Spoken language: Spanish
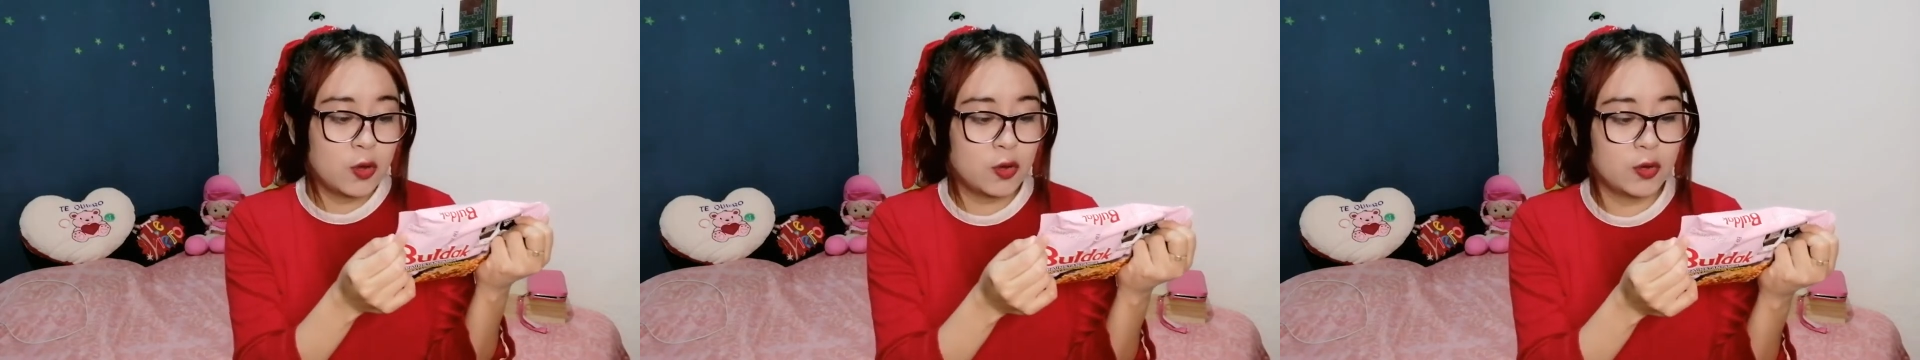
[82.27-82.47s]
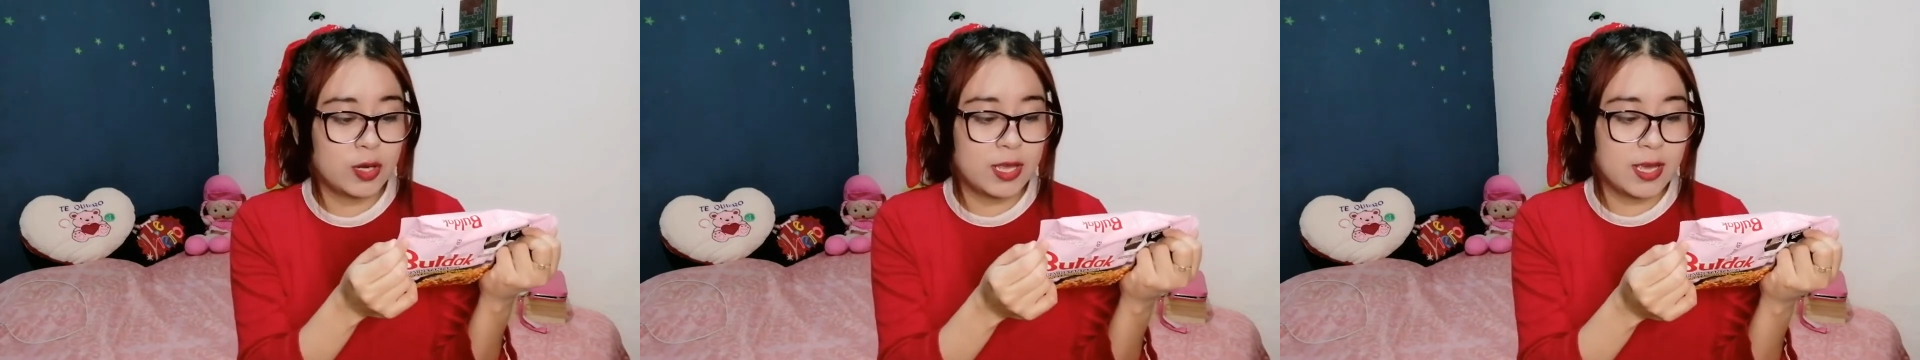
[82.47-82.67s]

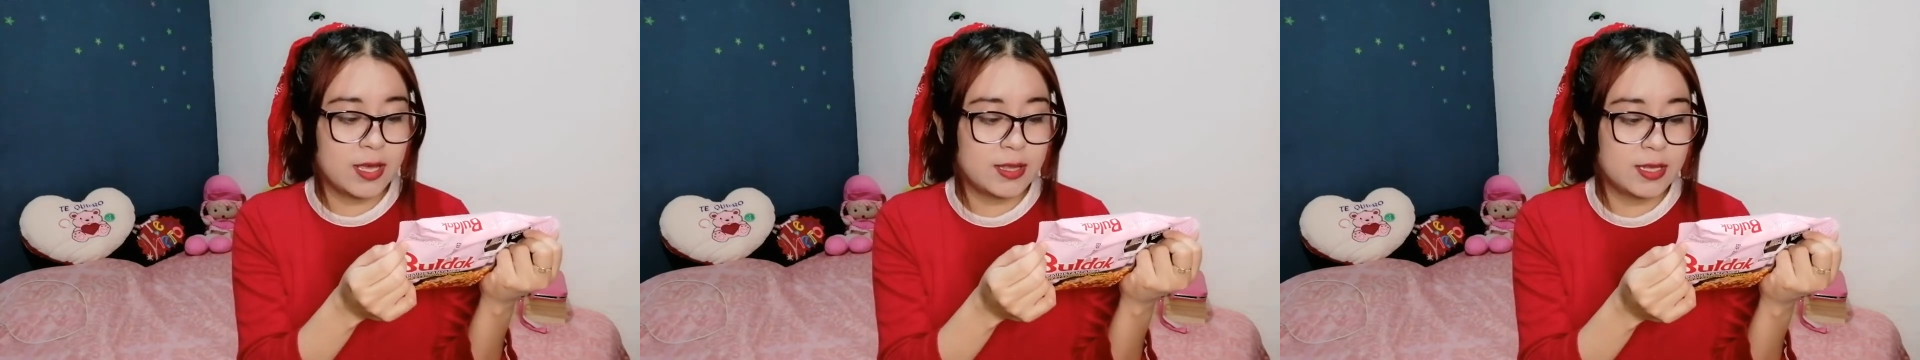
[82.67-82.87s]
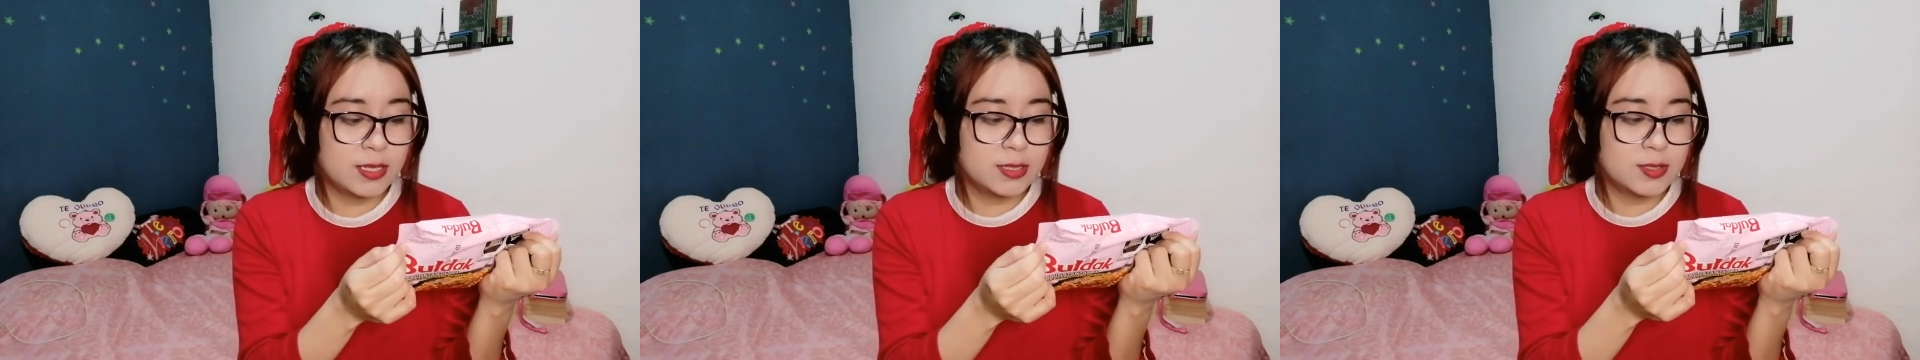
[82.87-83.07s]

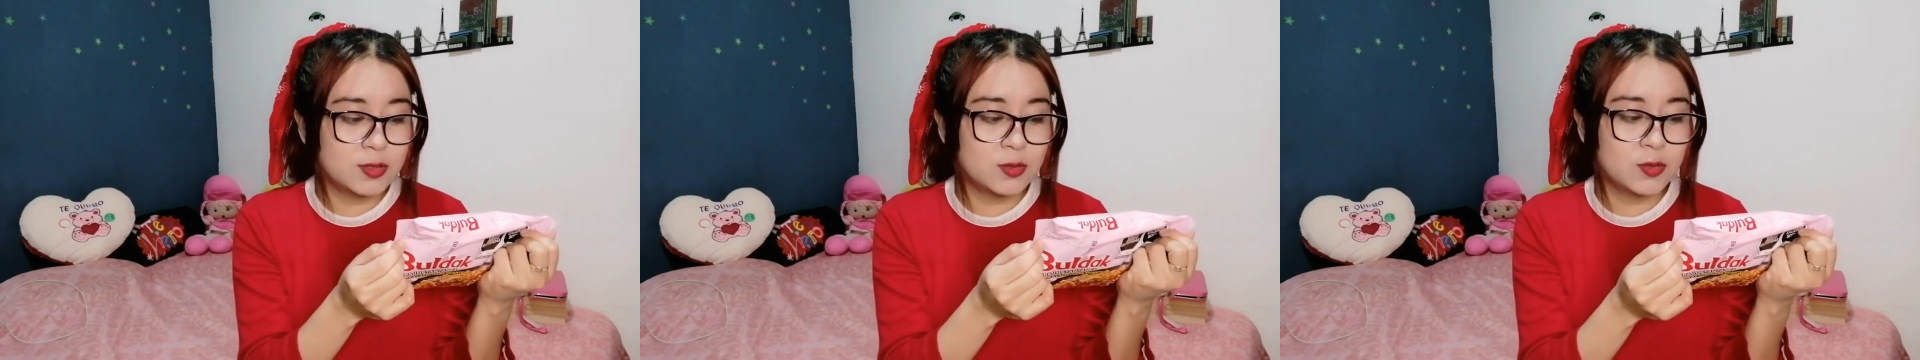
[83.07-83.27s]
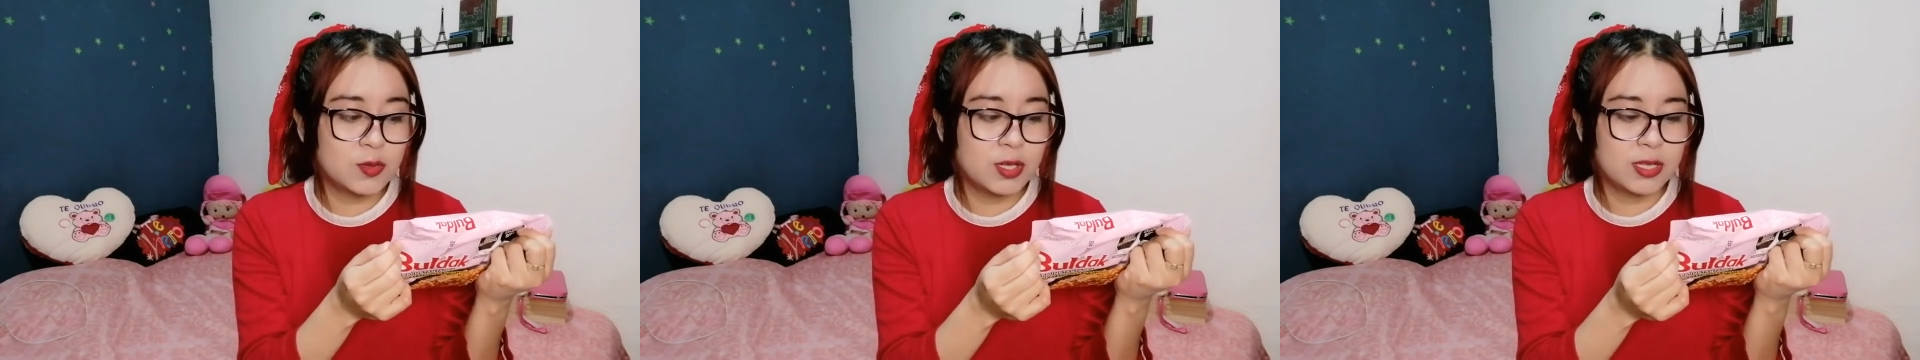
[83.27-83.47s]
Corea del
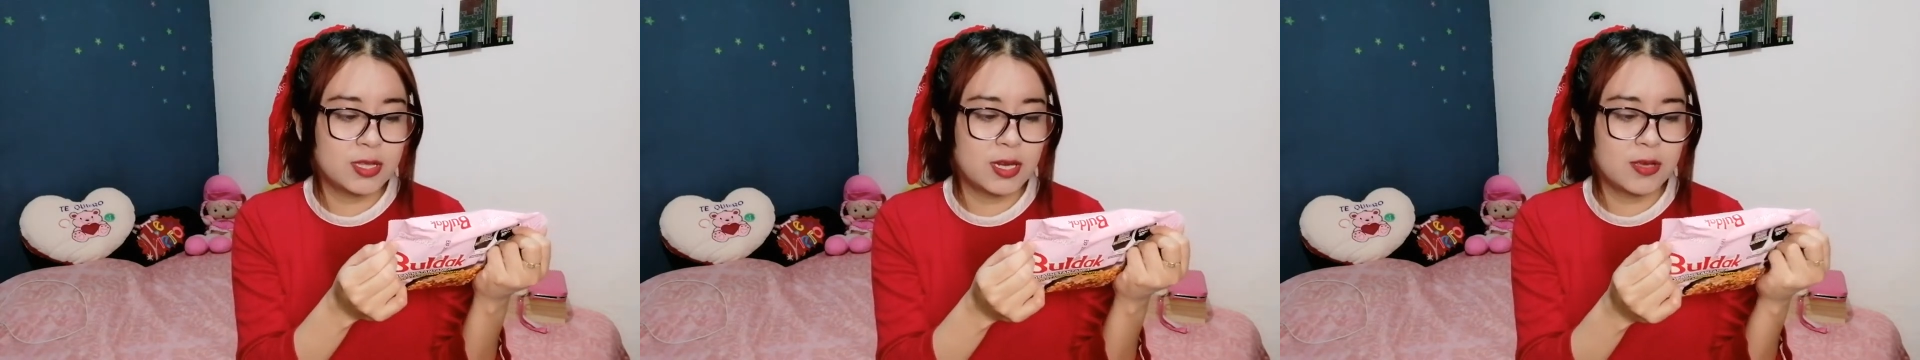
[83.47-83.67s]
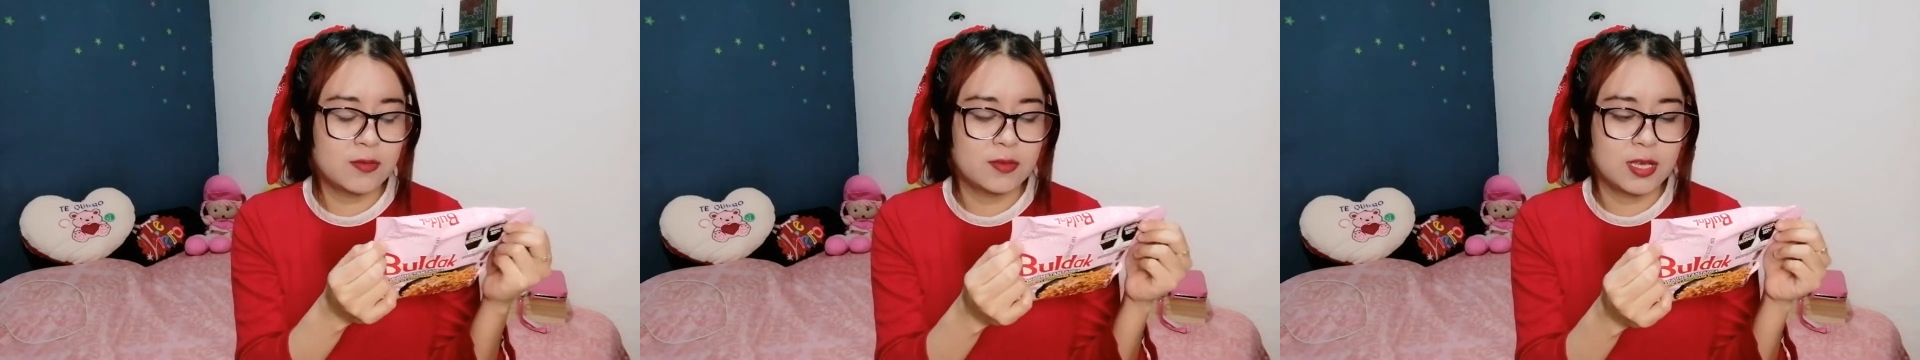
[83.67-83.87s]
Sur y
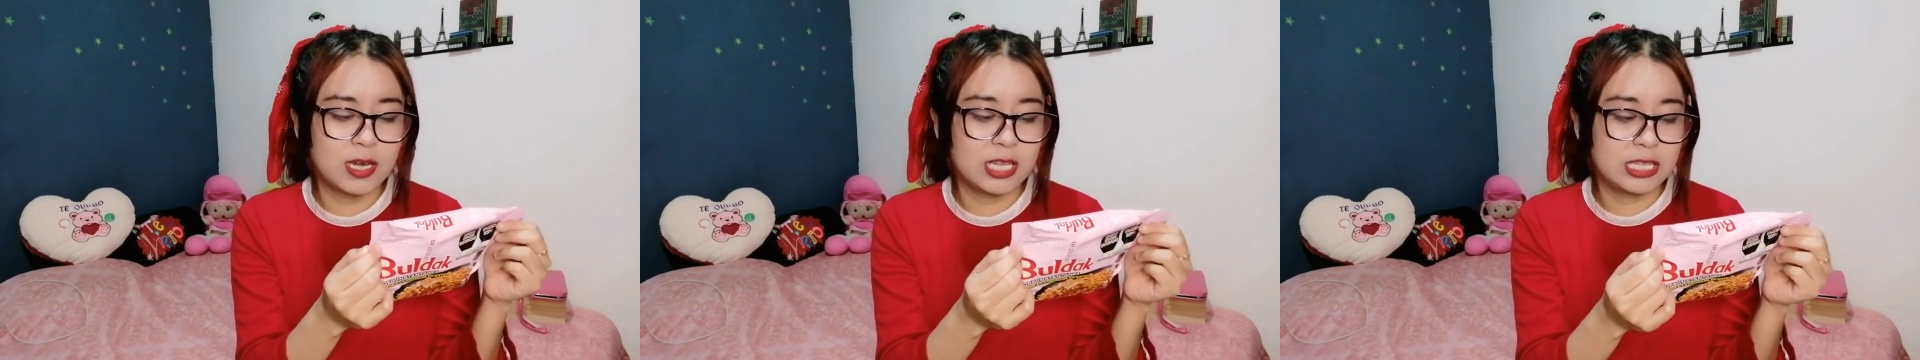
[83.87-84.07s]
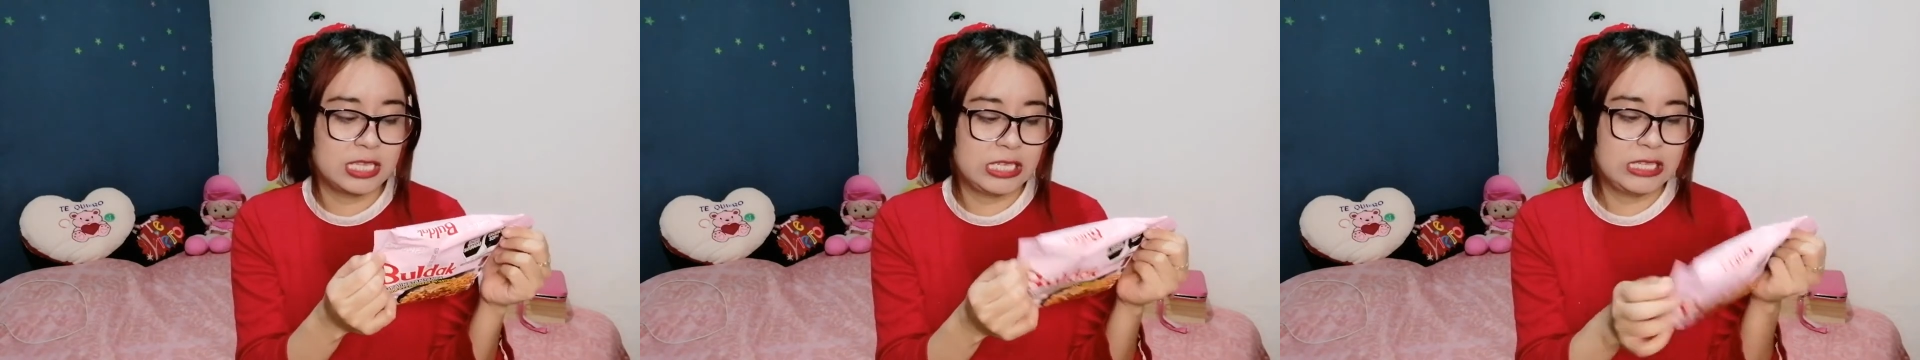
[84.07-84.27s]
trae unas
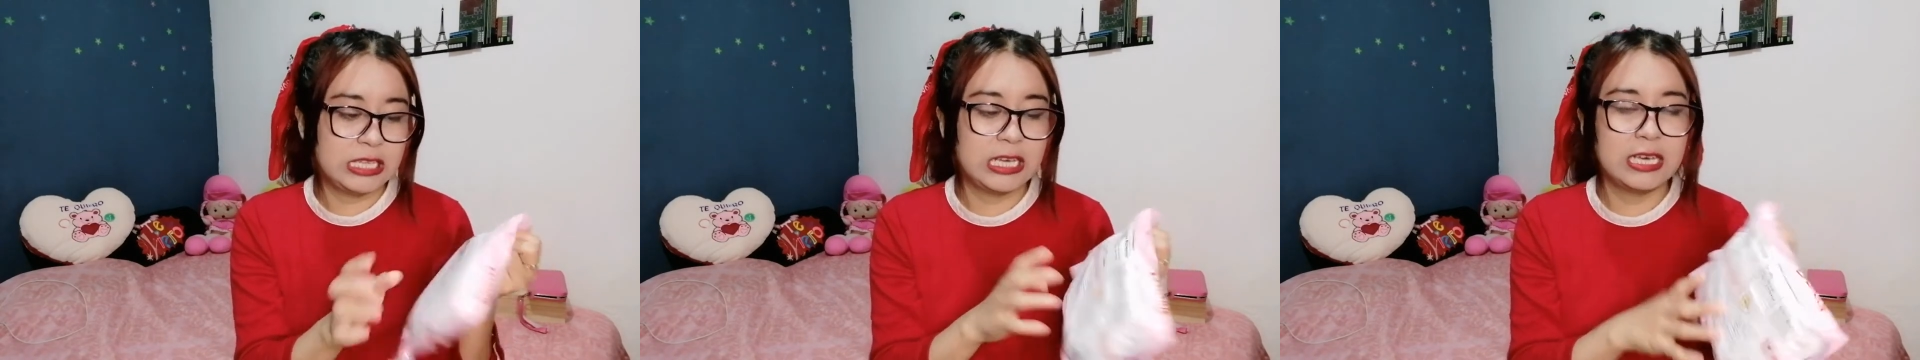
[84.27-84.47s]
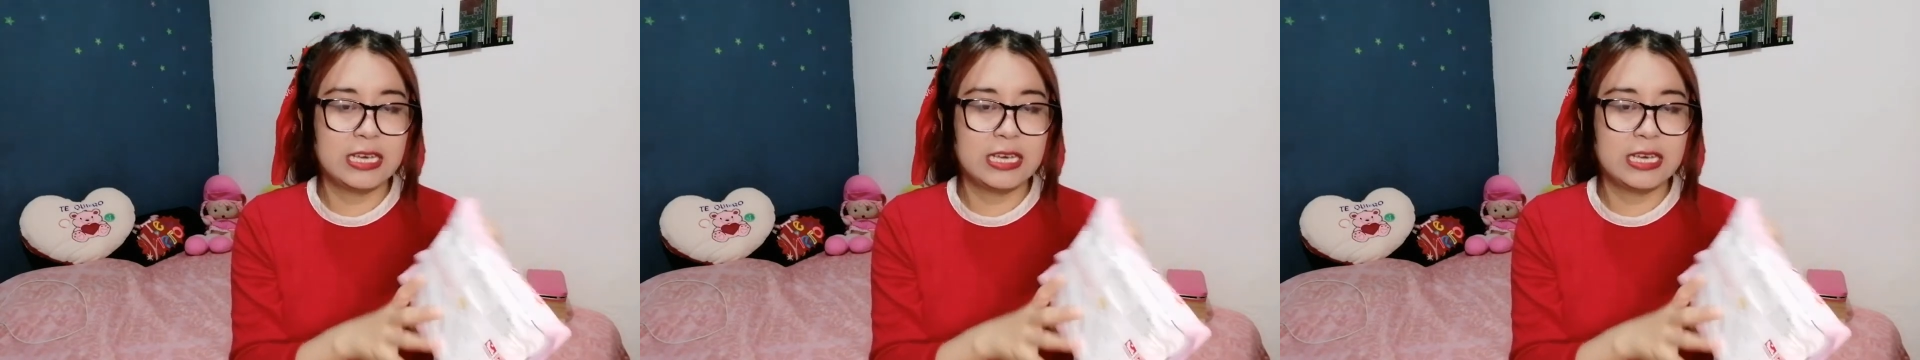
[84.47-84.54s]
letritas